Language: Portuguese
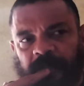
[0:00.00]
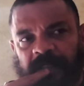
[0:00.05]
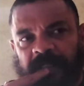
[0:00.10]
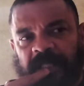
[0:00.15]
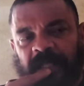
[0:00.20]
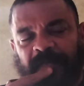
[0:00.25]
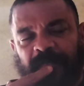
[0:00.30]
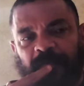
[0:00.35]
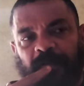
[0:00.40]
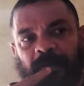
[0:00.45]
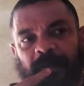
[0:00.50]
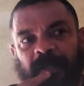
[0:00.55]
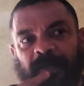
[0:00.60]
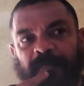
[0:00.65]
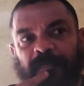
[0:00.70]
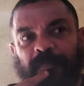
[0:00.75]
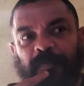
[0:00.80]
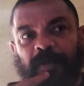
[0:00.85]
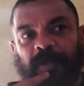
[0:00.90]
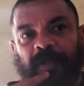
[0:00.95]
né, da forma que
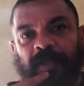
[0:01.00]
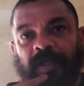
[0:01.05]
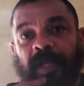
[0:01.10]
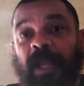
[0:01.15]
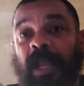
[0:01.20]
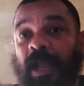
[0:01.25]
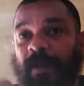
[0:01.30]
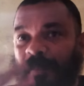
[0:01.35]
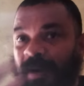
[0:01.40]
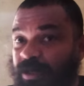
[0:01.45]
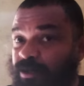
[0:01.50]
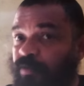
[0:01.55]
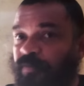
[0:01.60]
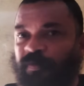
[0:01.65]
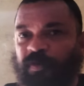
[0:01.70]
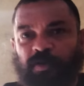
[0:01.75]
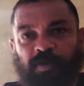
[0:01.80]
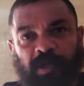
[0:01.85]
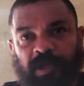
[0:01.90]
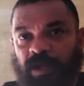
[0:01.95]
foi, é mais um
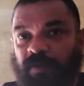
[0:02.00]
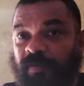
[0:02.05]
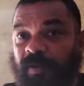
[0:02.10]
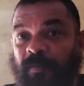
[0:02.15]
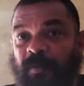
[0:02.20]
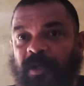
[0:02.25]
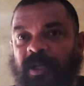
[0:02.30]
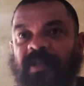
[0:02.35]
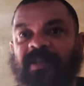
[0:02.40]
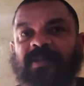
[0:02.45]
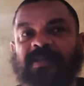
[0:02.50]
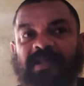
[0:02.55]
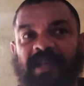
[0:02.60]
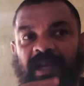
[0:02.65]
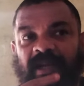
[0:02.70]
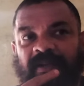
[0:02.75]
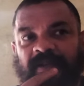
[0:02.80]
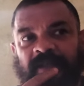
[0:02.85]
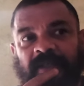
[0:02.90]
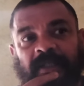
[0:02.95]
vídeo que não vai
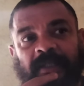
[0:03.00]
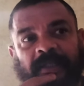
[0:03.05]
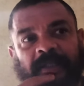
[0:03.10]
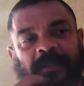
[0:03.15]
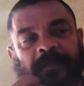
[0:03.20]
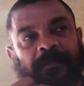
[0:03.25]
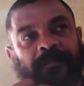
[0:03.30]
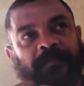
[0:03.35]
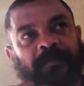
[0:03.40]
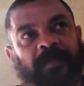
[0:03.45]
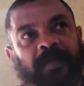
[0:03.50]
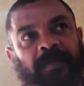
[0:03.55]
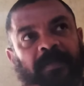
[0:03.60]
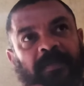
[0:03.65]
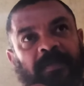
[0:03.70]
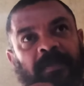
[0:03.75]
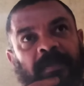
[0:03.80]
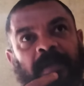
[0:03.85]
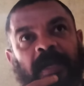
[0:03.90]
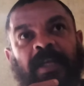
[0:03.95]
monetizar, né?
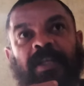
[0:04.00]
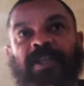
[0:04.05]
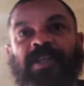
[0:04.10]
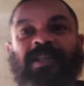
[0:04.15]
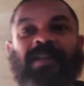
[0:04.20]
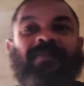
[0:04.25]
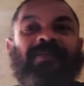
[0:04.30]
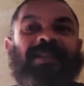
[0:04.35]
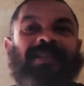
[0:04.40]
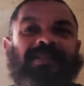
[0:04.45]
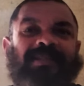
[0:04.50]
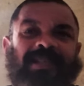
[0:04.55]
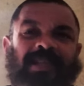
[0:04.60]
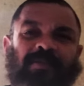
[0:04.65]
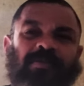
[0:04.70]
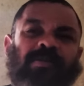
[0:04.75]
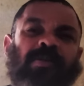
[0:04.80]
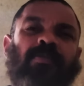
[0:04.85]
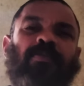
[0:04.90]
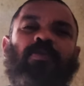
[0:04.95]
A gente estava
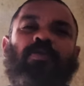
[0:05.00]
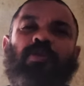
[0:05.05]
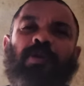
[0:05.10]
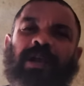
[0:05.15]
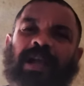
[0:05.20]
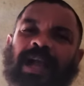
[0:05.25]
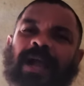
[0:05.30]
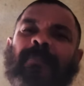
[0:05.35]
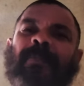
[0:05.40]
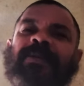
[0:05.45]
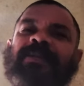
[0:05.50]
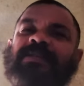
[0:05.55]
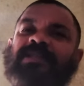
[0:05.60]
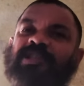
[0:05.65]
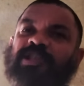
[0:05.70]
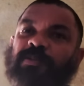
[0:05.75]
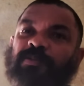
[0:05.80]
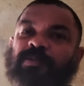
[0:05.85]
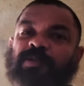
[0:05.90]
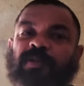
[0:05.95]
tentando não colocar mais
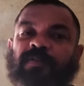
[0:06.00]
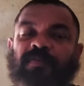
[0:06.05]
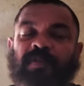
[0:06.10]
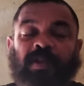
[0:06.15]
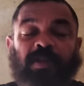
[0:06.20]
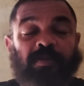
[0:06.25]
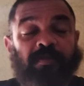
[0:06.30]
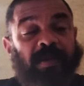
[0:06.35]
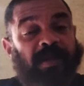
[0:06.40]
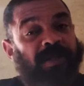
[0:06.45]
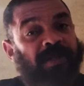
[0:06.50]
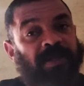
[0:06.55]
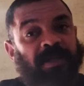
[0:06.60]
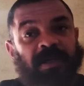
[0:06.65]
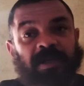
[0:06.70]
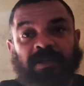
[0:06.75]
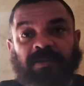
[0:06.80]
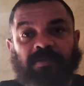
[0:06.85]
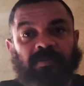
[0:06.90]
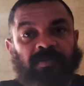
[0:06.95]
esse tipo de vídeo, mas
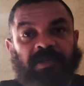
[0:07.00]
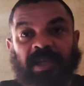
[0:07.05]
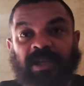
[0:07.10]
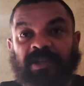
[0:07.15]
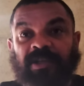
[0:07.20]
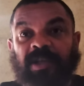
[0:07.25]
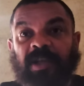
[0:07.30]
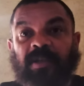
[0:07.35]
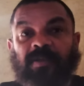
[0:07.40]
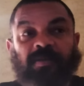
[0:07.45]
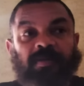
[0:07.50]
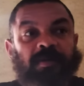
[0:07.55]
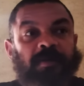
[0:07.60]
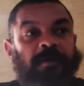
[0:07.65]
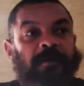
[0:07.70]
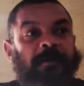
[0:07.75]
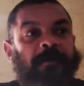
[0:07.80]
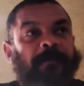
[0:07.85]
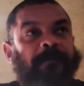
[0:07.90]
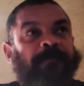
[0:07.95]
não tem jeito.
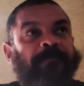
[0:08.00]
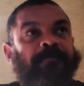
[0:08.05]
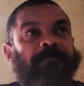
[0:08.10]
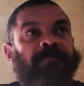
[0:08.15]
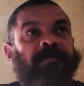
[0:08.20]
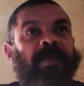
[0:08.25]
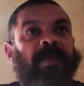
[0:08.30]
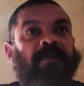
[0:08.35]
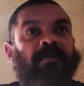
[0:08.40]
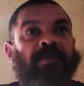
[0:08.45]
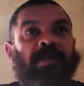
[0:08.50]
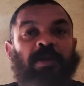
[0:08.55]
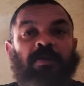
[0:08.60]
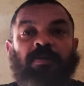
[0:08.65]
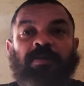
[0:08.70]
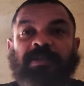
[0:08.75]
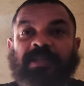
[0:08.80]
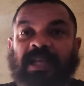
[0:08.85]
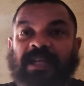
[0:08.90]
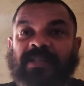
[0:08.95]
Né? Quando
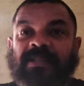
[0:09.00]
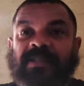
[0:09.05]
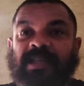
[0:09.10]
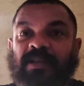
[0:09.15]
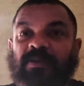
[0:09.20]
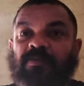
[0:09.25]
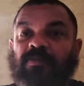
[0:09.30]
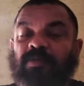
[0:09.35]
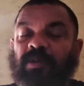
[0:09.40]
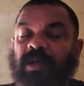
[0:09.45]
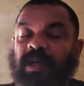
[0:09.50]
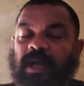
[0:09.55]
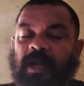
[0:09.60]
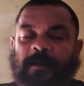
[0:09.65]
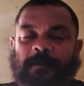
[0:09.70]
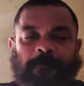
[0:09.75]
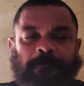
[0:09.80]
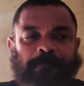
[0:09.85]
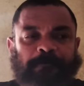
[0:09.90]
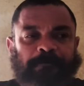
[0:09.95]
acontece, tem que
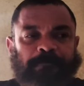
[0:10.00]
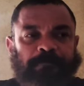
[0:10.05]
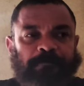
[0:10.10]
colocar.